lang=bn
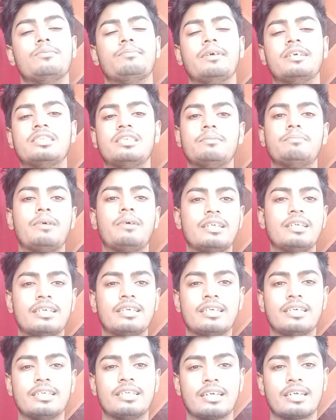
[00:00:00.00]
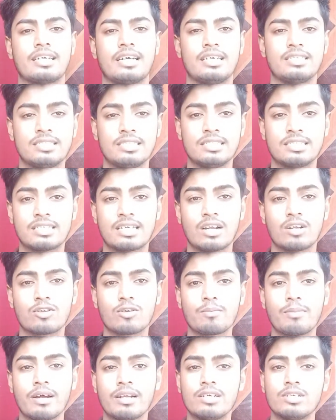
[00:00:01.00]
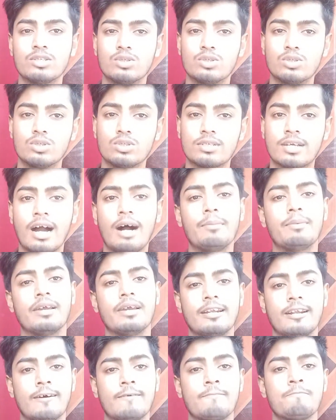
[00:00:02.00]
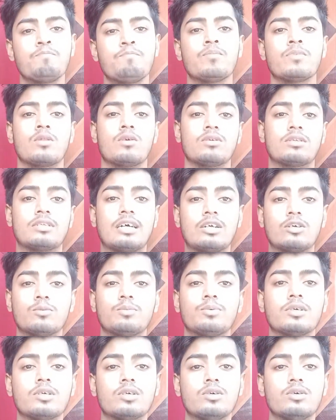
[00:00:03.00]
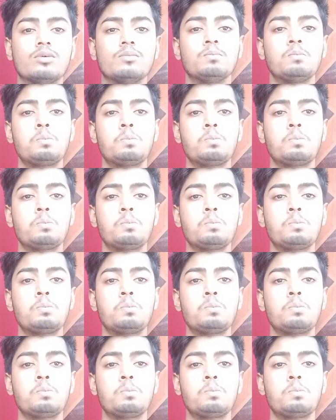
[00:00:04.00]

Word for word: বেশি পানি খেয়ে থাকে আর শীতকালে তো পানি খাবেই না তো তার উপরেও